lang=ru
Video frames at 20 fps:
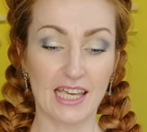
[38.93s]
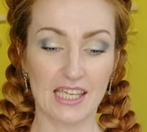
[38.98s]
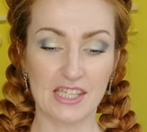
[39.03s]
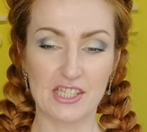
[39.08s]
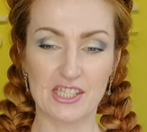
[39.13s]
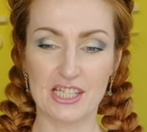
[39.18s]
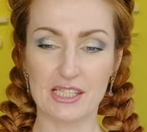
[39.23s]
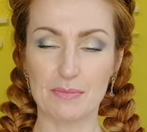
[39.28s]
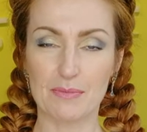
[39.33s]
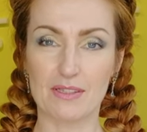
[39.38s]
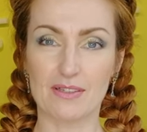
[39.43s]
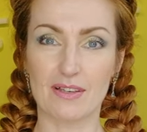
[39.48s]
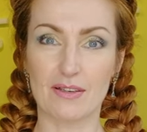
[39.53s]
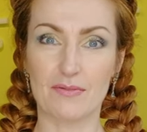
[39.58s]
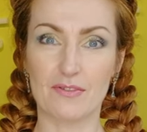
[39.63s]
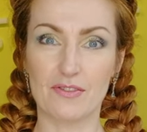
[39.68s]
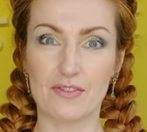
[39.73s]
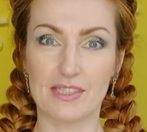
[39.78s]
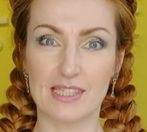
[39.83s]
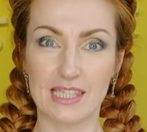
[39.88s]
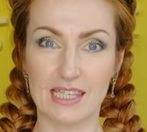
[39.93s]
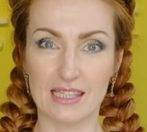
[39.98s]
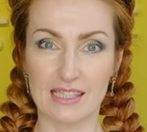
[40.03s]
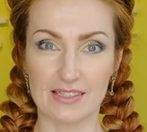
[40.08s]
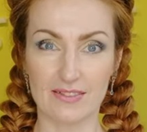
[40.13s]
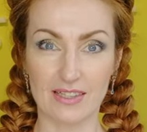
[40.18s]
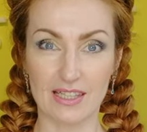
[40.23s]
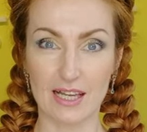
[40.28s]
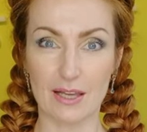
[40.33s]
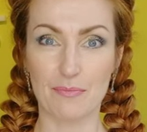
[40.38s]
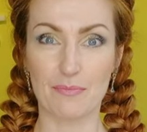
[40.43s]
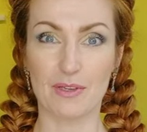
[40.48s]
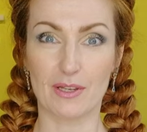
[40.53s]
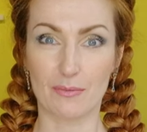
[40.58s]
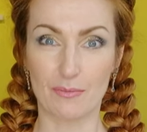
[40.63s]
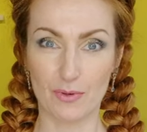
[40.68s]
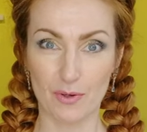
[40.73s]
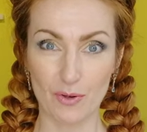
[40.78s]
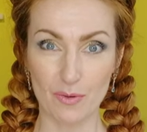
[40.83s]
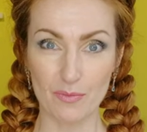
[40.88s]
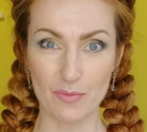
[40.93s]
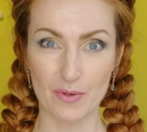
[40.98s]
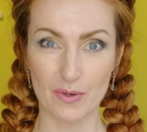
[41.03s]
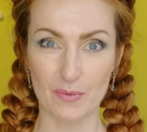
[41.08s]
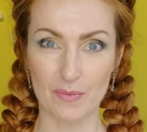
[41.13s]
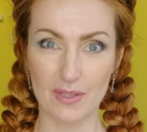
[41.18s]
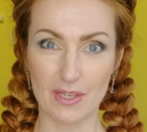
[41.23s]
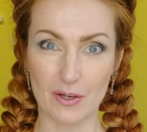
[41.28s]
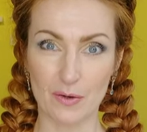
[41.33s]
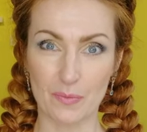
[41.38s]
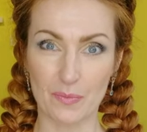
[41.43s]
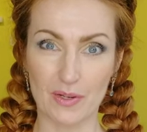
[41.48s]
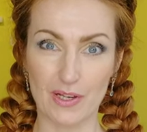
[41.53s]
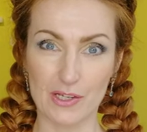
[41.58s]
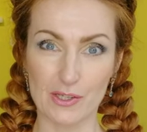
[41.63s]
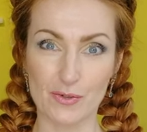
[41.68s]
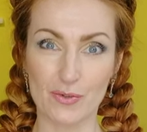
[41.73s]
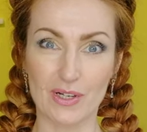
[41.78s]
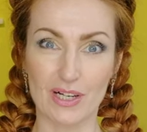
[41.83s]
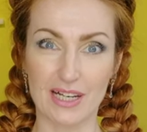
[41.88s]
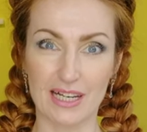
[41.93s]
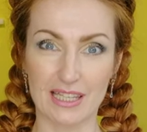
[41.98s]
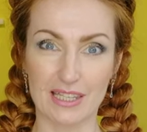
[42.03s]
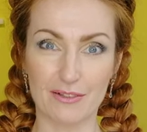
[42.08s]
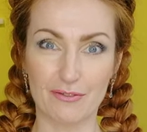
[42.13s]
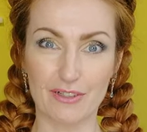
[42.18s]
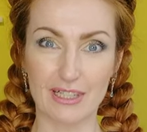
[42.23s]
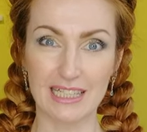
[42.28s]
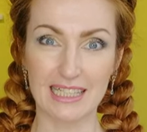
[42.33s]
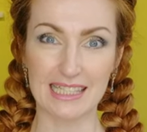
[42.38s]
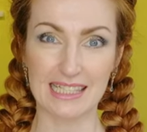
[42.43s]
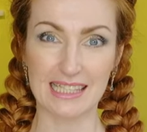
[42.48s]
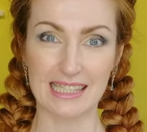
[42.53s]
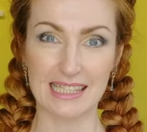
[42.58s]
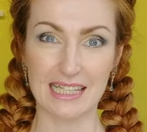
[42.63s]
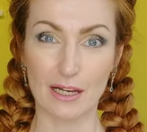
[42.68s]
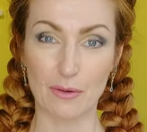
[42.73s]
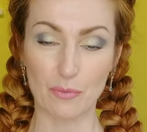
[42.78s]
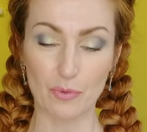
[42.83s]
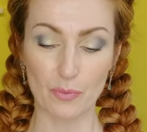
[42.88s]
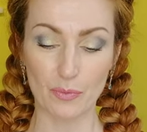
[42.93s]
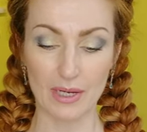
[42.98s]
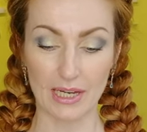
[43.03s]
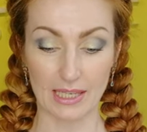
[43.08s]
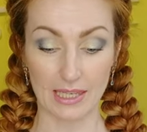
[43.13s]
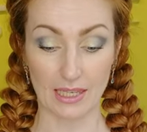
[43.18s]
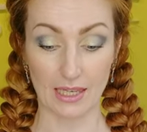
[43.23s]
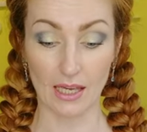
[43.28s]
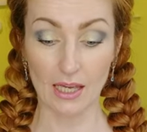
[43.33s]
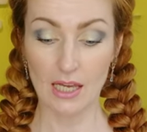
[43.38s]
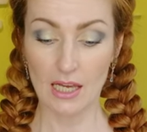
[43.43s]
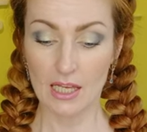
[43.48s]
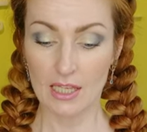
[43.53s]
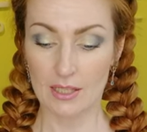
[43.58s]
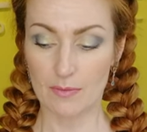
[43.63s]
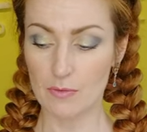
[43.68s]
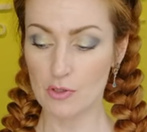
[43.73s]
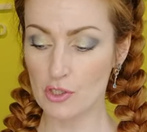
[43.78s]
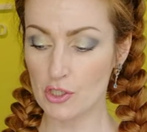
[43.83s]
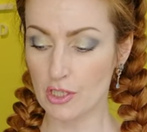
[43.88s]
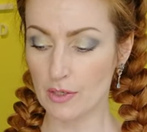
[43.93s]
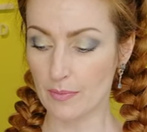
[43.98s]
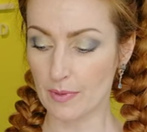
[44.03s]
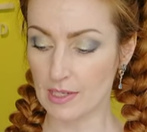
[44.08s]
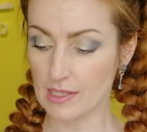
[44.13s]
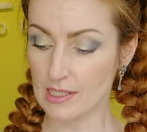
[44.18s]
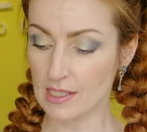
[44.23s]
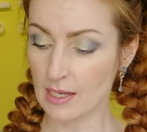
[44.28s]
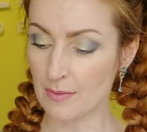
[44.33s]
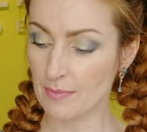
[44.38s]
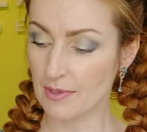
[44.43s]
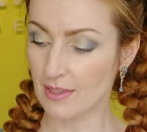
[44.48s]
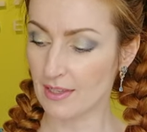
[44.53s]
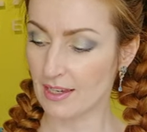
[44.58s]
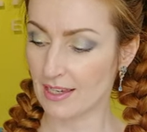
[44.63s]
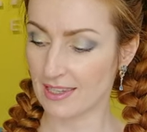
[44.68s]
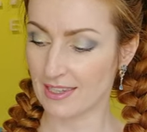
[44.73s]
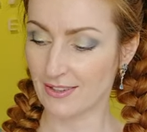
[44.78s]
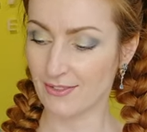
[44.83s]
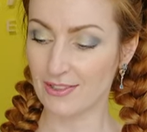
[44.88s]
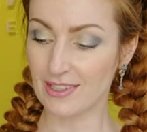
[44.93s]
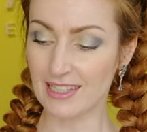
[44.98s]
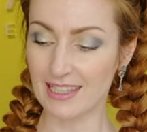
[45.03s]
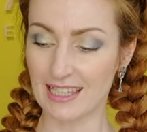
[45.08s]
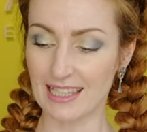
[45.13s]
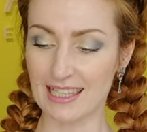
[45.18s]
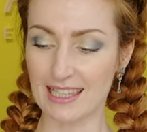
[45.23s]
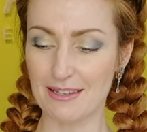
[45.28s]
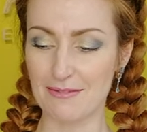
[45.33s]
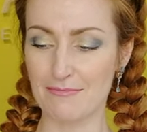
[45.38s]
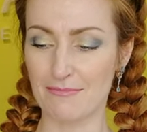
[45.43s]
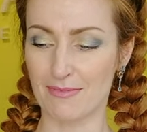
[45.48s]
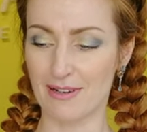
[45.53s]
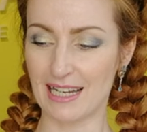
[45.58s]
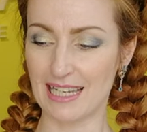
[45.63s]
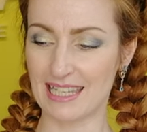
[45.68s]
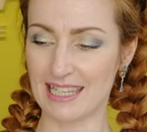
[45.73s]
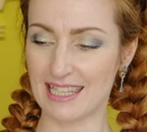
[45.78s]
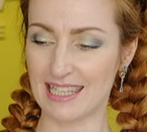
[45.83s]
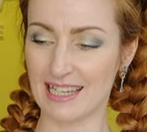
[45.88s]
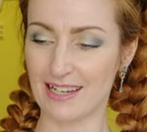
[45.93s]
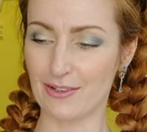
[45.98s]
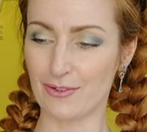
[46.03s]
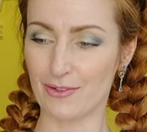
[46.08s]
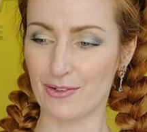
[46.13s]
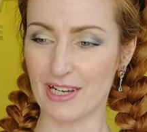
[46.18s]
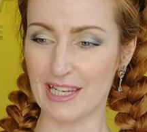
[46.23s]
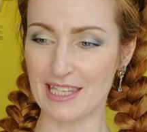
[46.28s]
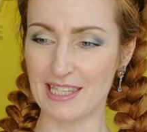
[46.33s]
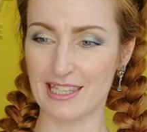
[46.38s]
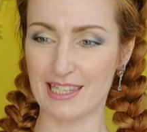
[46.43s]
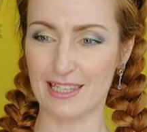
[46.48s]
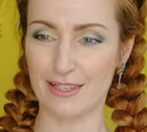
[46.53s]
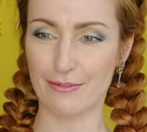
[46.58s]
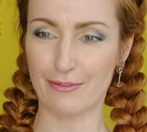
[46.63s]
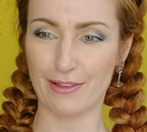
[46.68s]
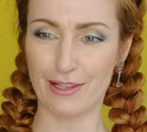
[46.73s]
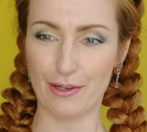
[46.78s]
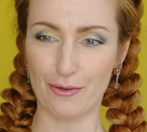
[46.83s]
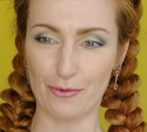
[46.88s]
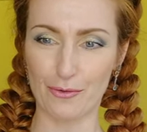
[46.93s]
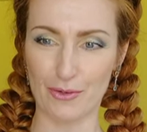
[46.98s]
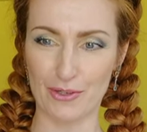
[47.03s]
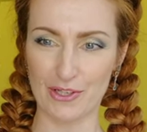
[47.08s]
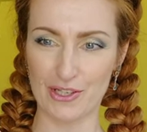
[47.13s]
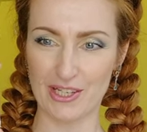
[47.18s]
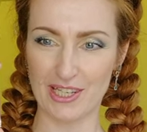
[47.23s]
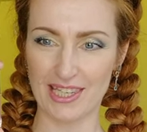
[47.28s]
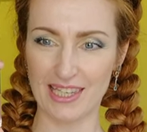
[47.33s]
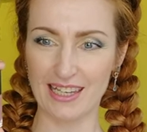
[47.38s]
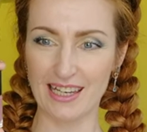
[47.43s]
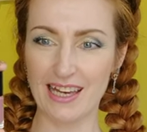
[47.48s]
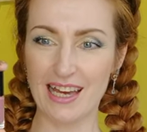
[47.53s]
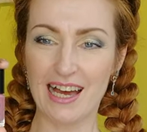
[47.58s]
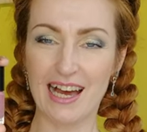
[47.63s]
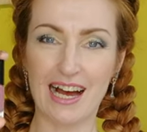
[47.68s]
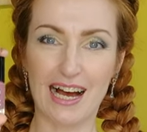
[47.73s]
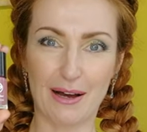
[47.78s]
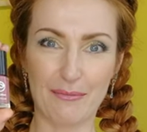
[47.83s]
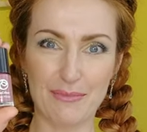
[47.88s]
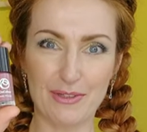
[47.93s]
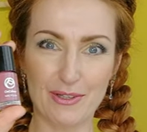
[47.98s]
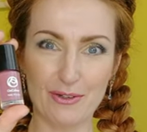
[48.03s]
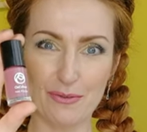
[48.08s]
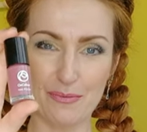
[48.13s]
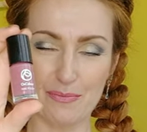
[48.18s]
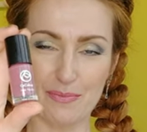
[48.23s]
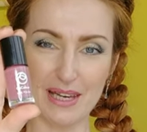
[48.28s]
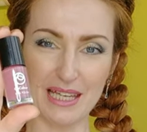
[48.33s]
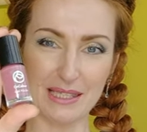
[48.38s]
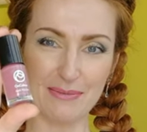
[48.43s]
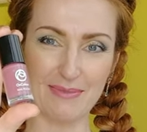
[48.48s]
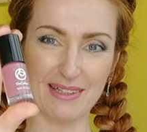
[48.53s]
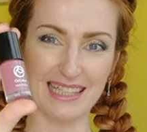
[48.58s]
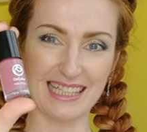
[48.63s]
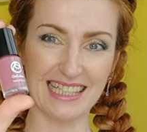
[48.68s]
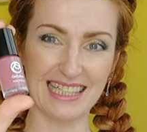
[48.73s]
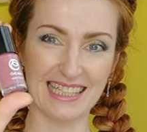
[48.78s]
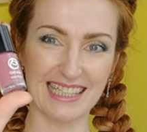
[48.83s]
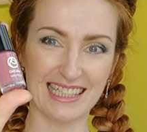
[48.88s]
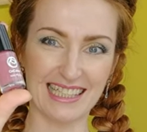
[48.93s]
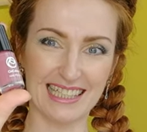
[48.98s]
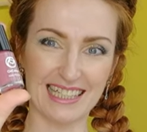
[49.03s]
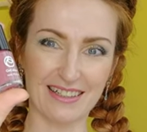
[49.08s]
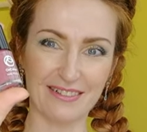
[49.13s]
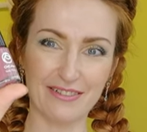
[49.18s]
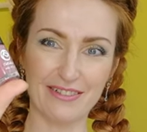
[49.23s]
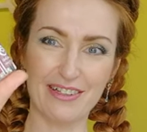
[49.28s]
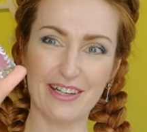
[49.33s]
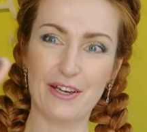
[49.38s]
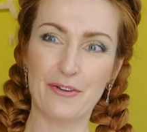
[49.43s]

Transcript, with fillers: И сейчас мы с вами все цвета перепробуем, я вам покажу, как они выглядят на бумаге. Немножечко про сами лаки. У них такие маленькие, аккуратненькие флакончики, объем 5 миллилитров.